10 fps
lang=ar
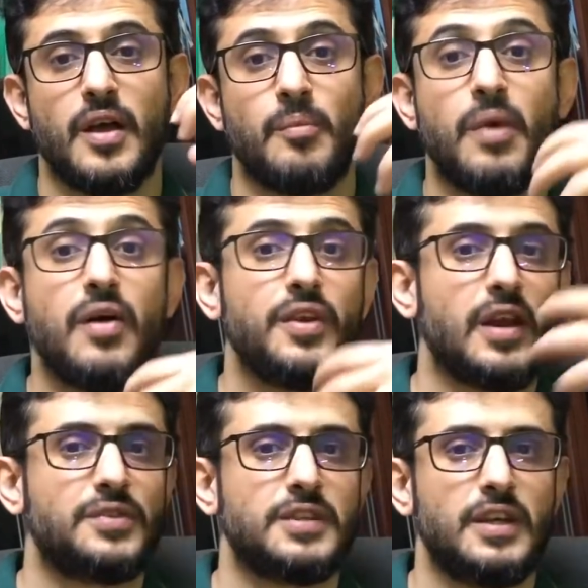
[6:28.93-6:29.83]
ما في
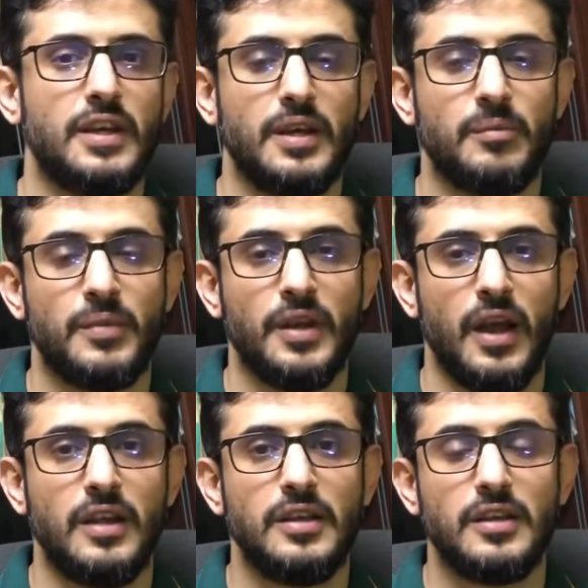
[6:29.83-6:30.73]
نفسه من
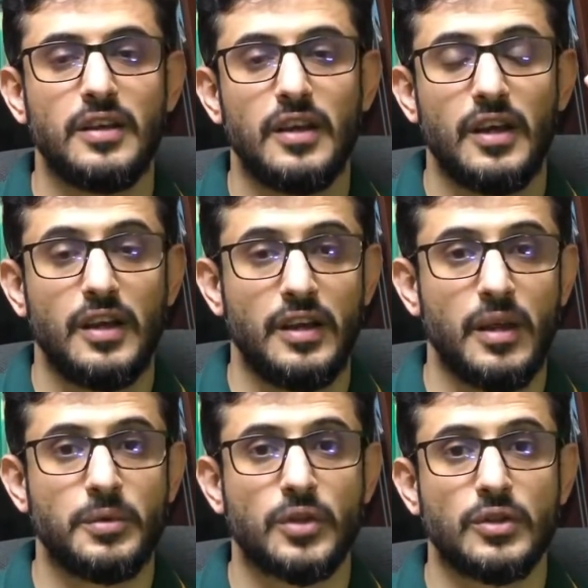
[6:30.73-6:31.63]
علي
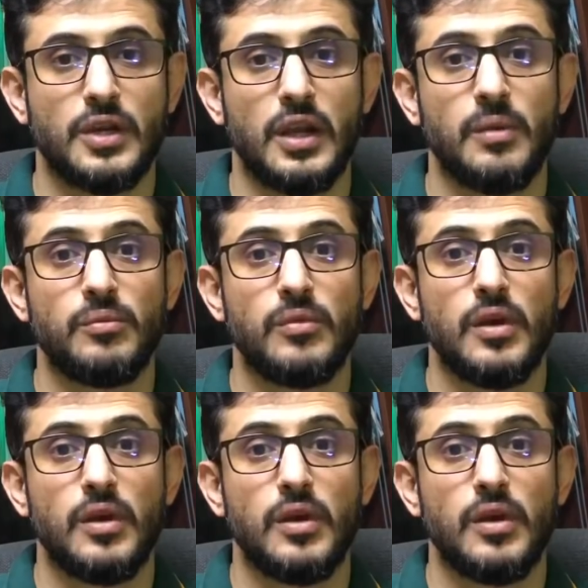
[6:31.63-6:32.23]
للنبي صلى الله عليه وسلم